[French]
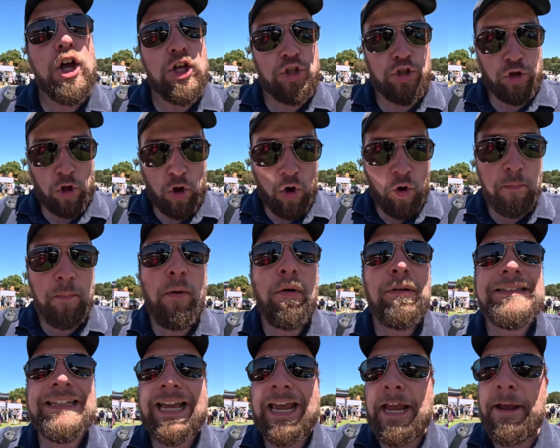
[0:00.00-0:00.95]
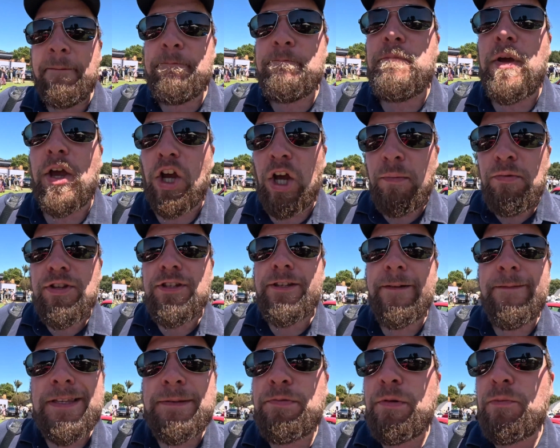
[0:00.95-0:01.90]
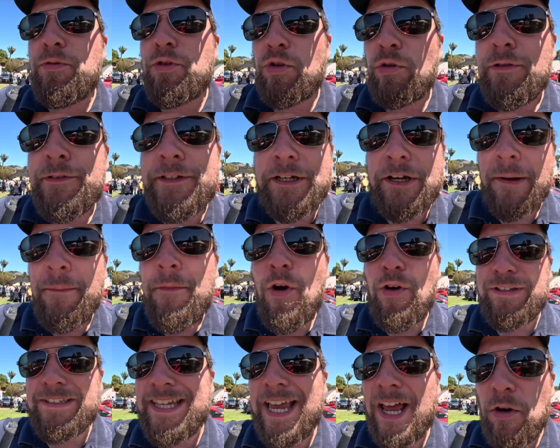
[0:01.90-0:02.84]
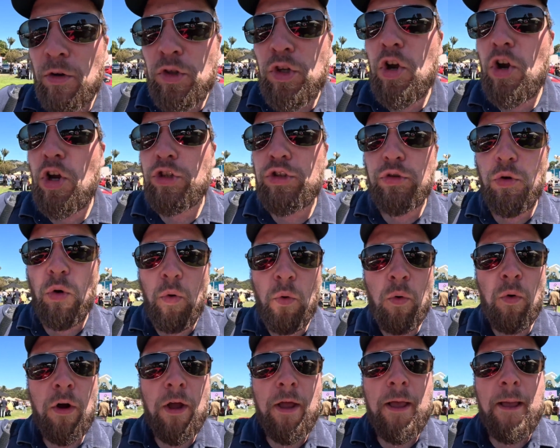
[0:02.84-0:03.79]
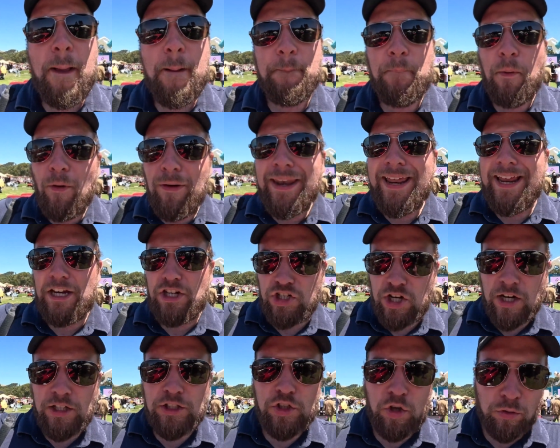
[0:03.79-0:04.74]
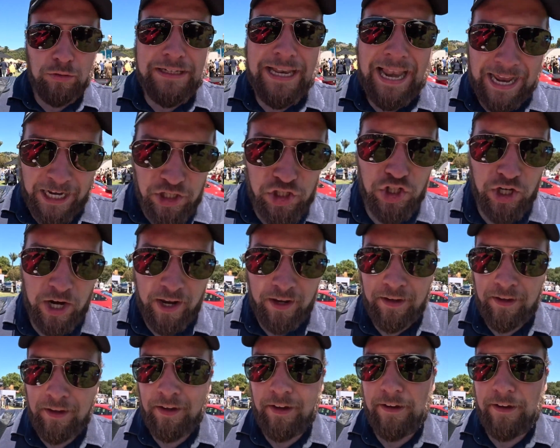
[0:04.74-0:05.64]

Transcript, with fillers: C'est un beau trip, mais comme je disais un petit peu plus tôt, c'est comme un salon de l'auto pour les gens qui ont de l'argent.